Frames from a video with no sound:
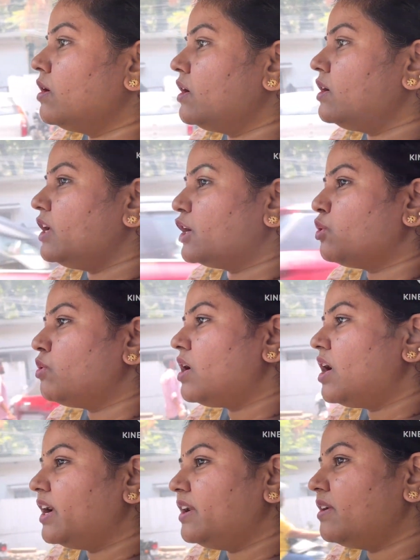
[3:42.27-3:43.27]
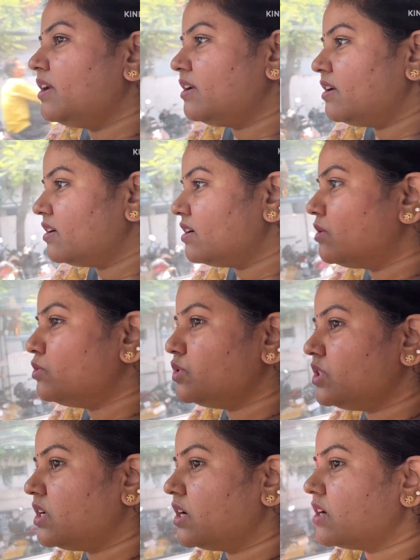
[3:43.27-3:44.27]
అండ్ ఎక్కువ హైడ్రేటెడ్గా
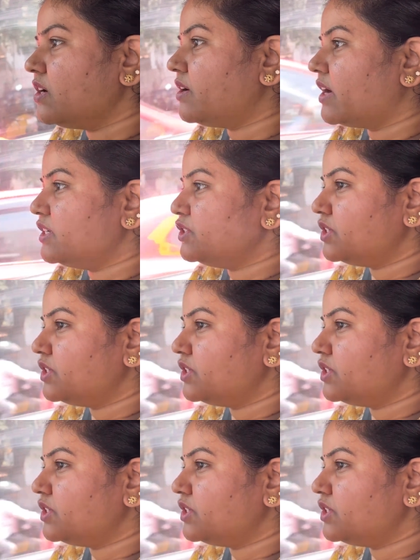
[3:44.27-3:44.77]
ఉంచడానికి ట్రై